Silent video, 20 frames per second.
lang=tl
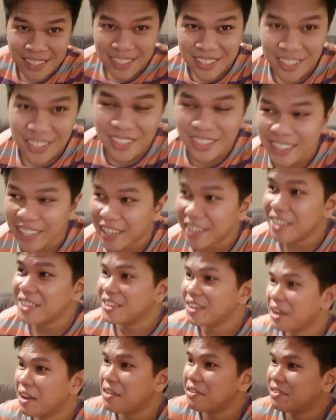So, there
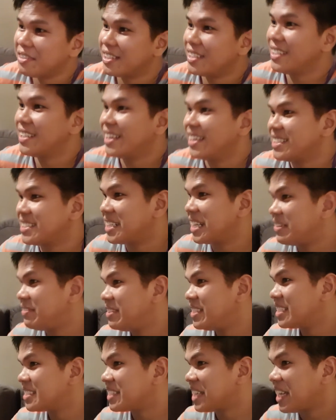you have it, guys.
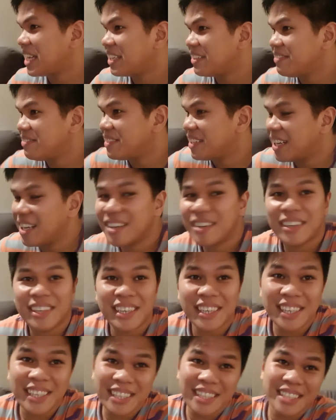Grabe, the time now
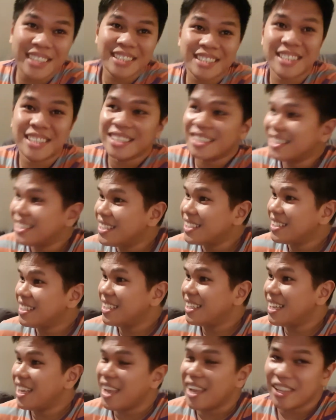is
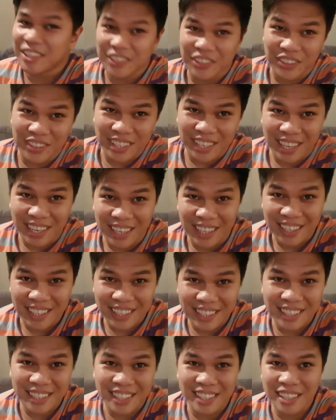8 o'clock.
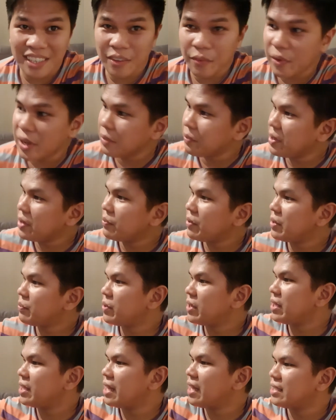Wait, wait, wait,
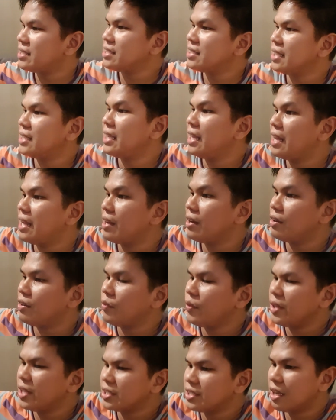wait lang. Si Daddy
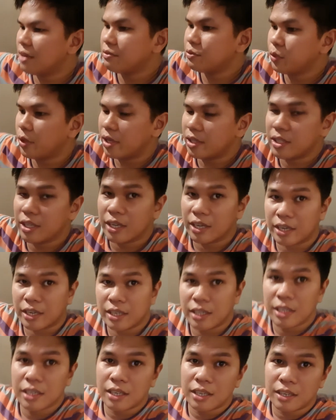ako, we just have to end here.
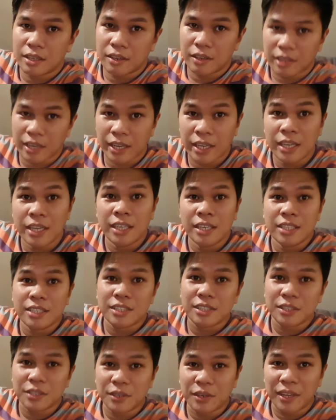Okay?
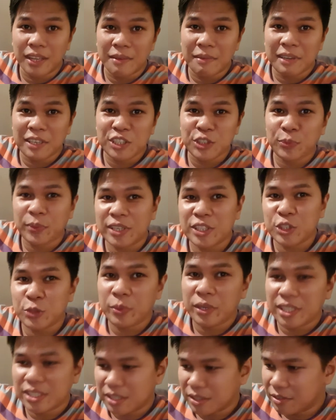So, ayan, may gusto pa rin
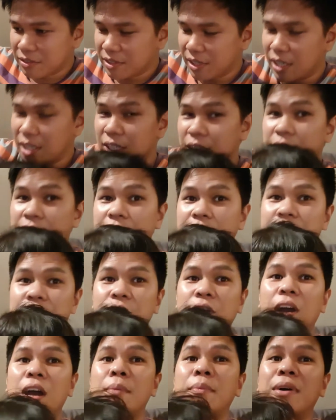sumingin sa vlog.
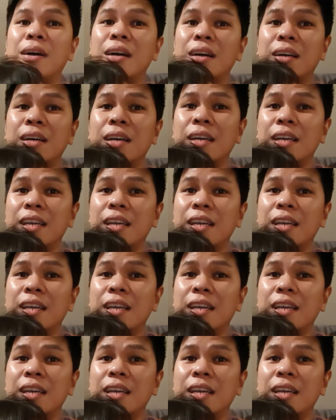So, habang